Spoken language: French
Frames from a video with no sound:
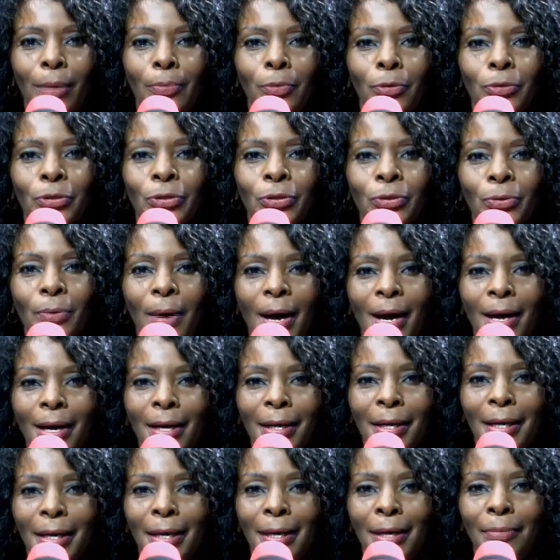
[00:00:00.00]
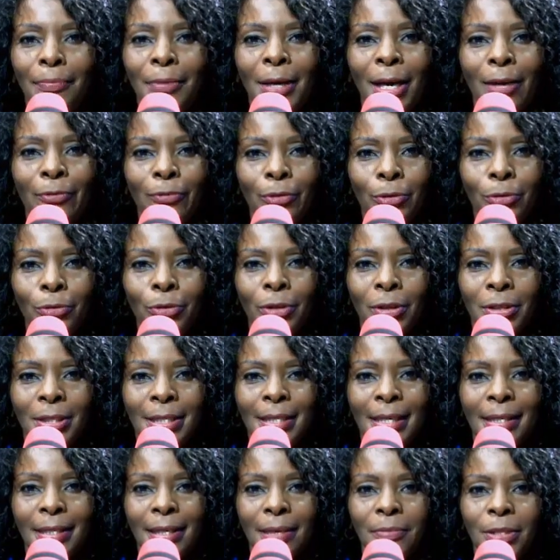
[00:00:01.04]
Bonsoir, et bienvenue dans cette